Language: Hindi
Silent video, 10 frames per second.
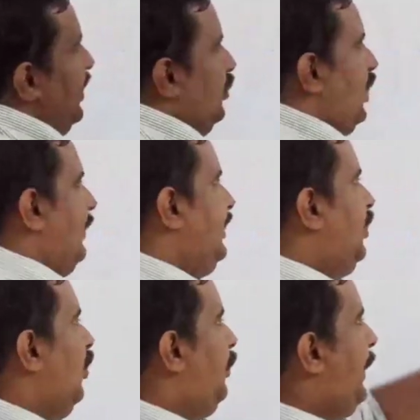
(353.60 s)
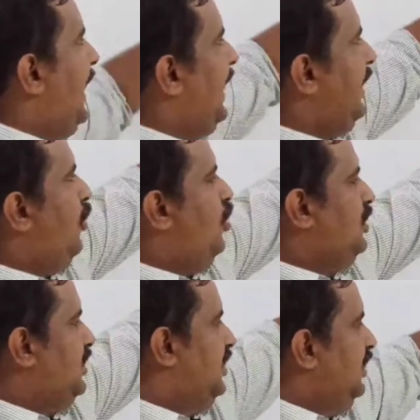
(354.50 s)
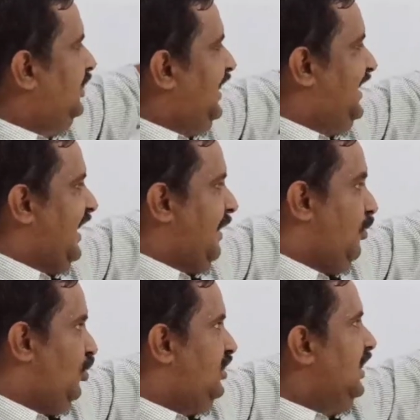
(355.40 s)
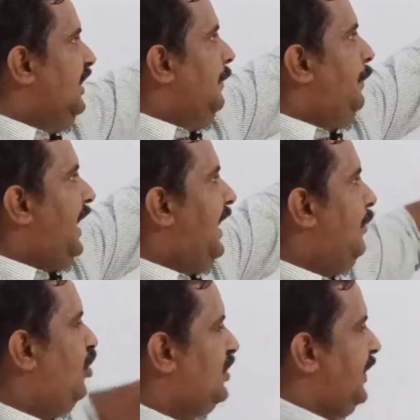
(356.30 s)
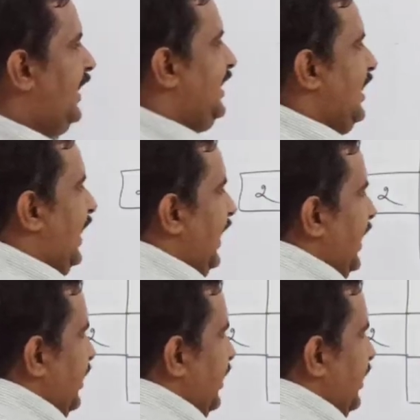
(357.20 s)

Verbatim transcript: तो आप देखो पहला बॉक्स तीसरा बॉक्स पहला बॉक्स में कितना है